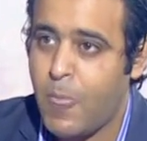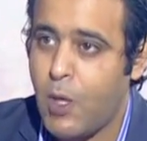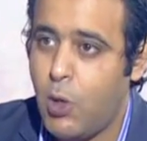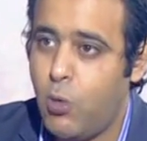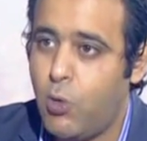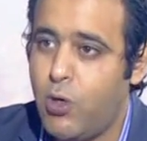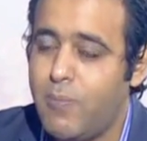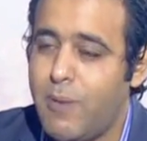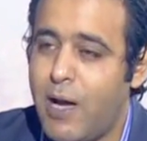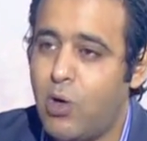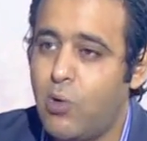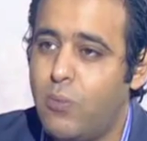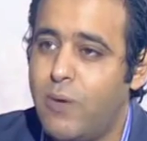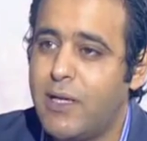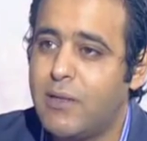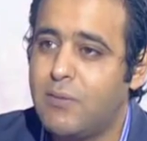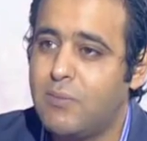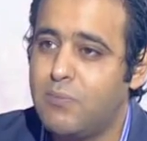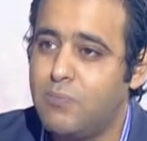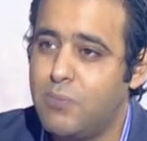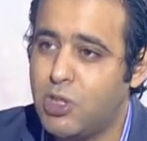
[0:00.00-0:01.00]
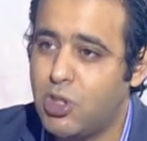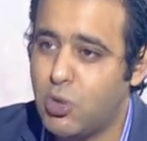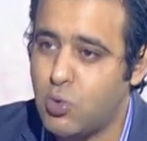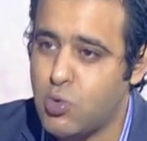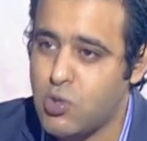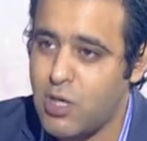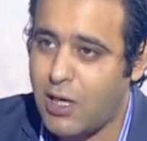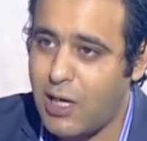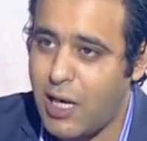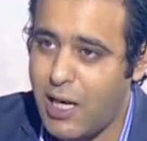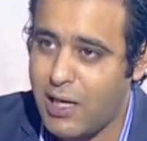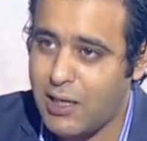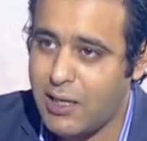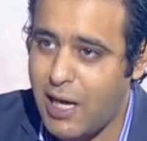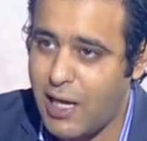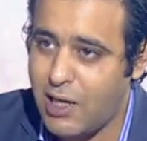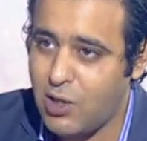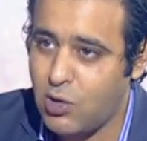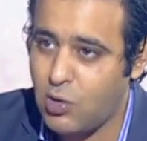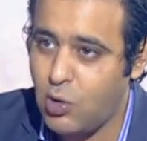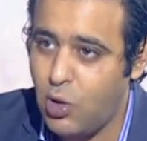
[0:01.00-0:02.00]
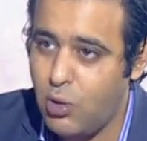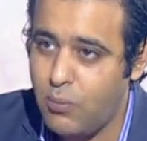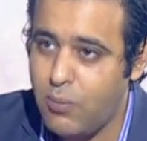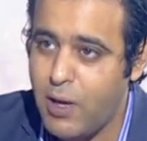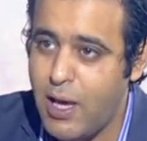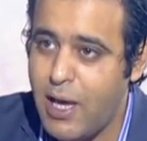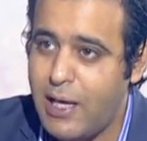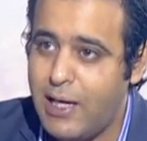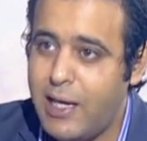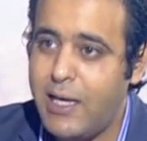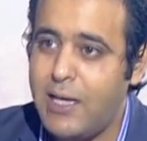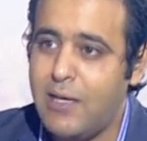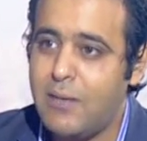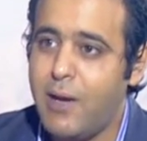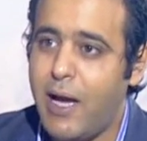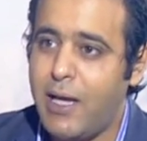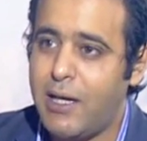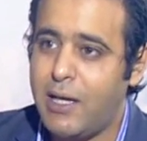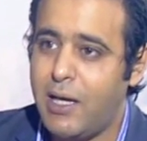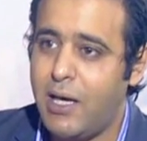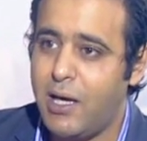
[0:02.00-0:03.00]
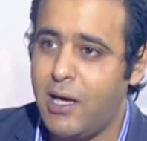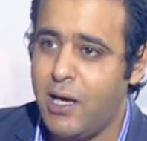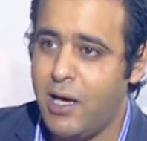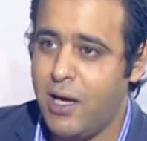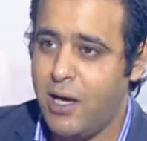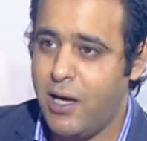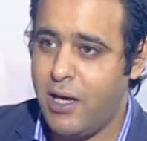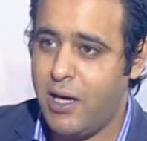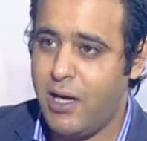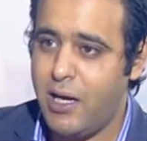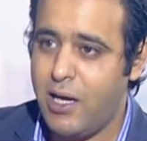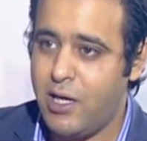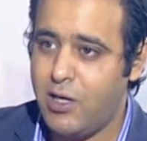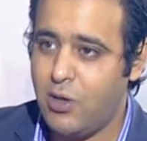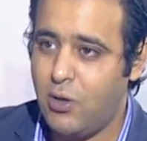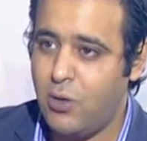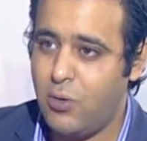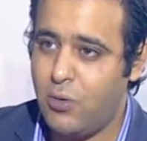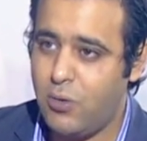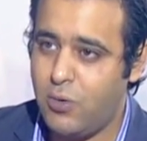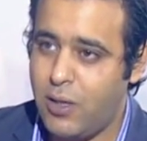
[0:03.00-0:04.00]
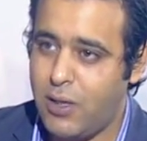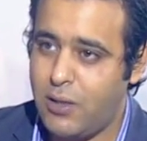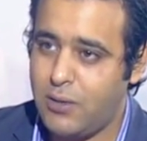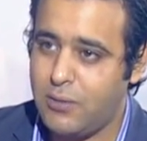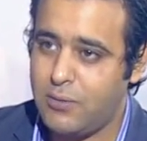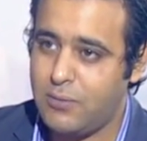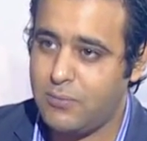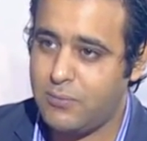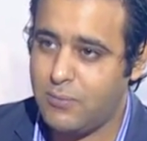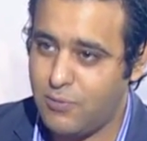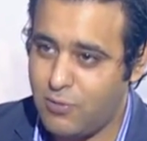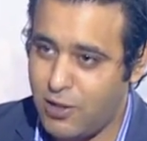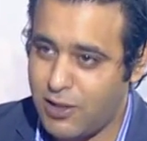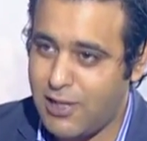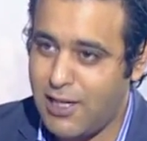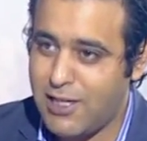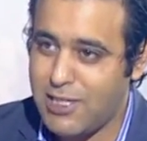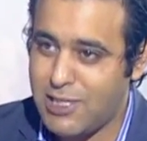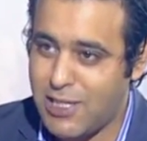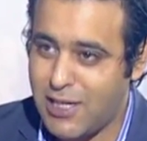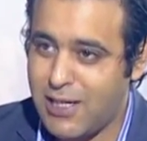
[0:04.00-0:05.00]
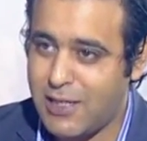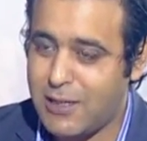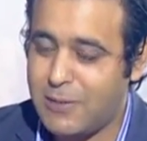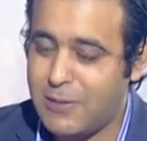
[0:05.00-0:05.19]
والمعلومات بتوصل لحد عندهم لان معنى آه، ان هو اه لا بس انا عايز